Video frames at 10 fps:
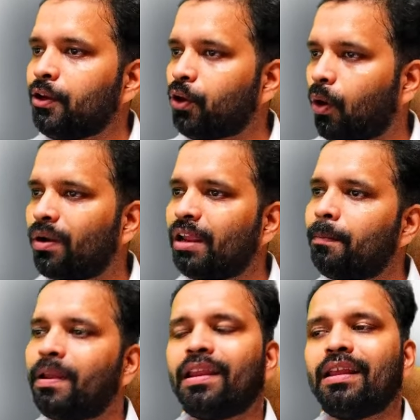योर
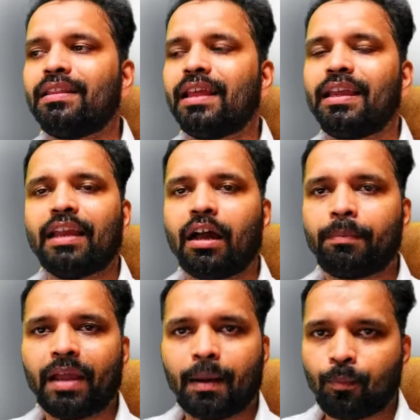नेम मैंने लिख दिया यहाँ
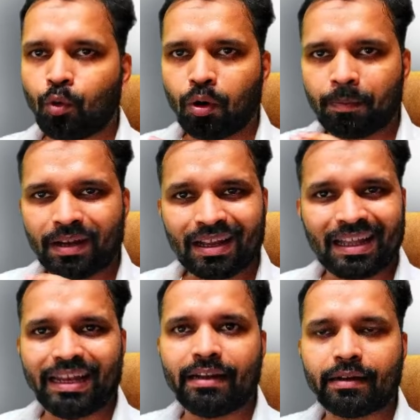पे आपको अपना
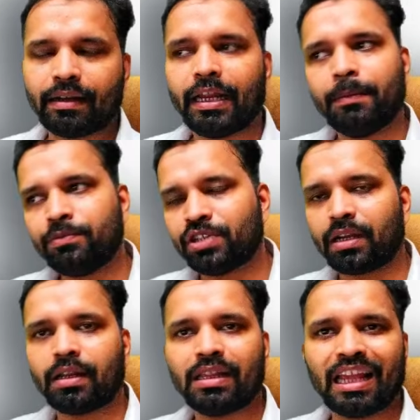क्रिएटर नेम
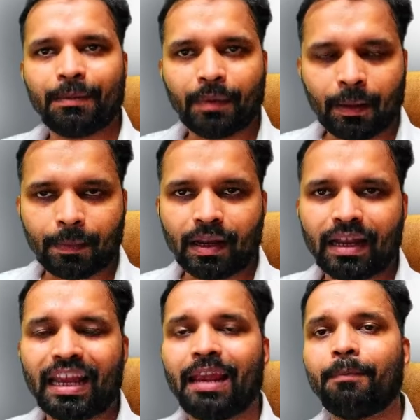चैनल नेम अपना
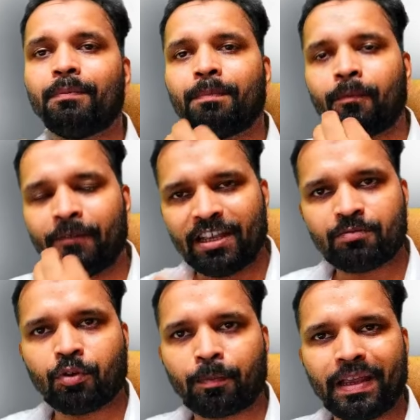नेम
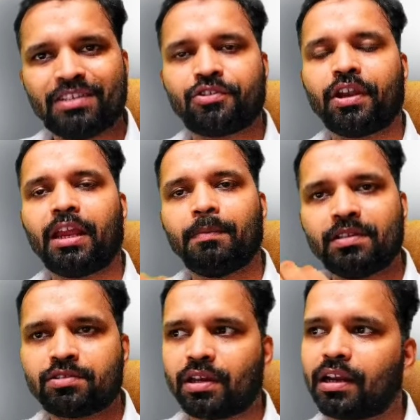फेसबुक पेज का नेम
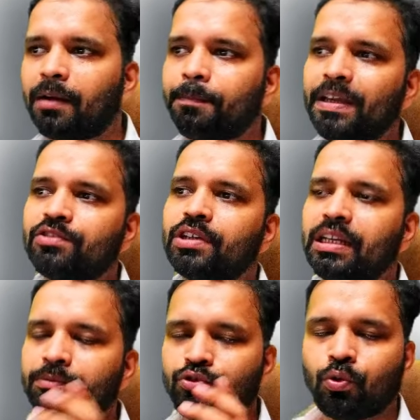इंस्टाग्राम पेज का
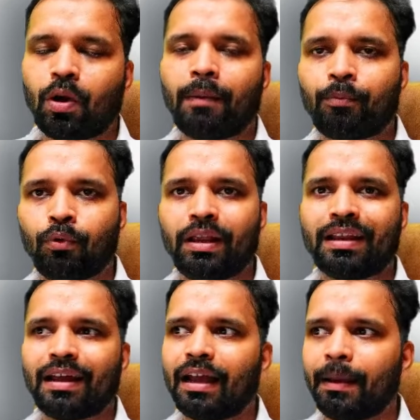नेम जो आपको
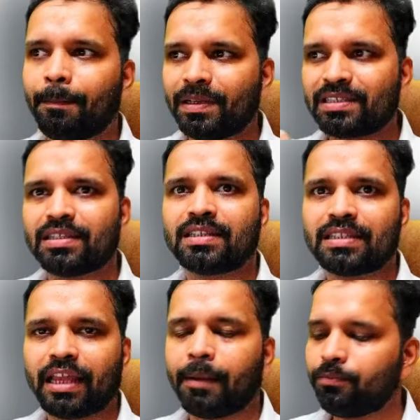लिखना है बिजनेस
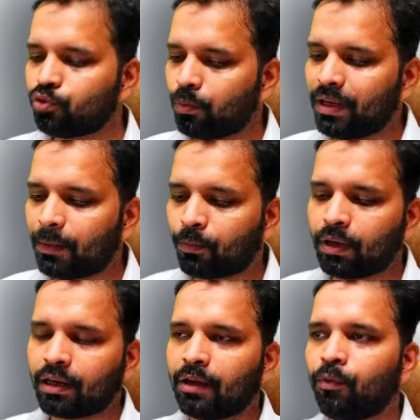नेम जो भी आपको
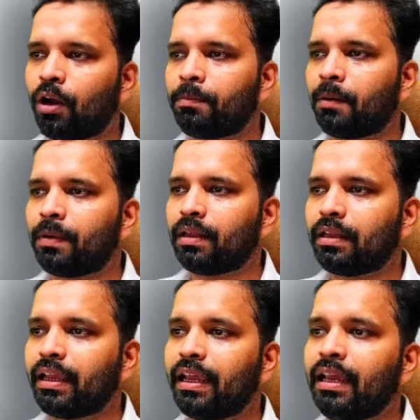लिखना है वो आप यहाँ पे लिख
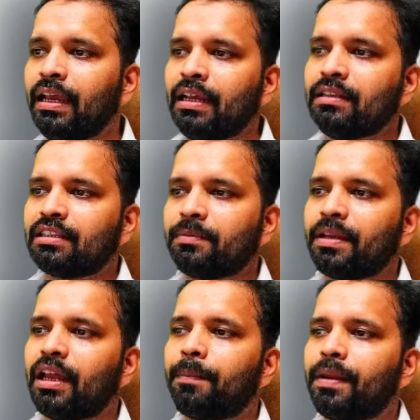देंगे जैसे
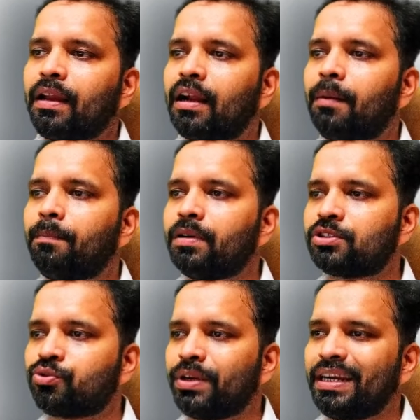मैंने यहाँ पे लिखा
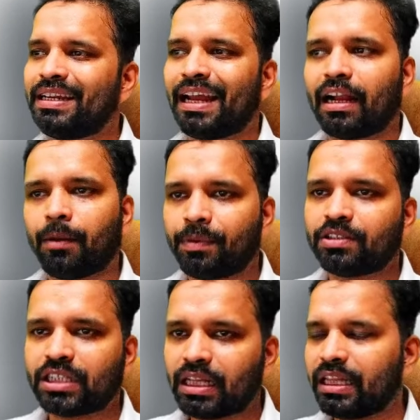बस टूडे टैग अपना
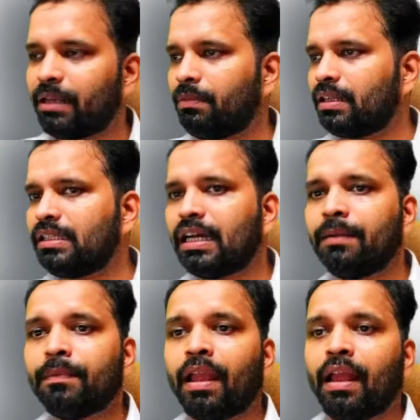चैनल नेम लिख दिया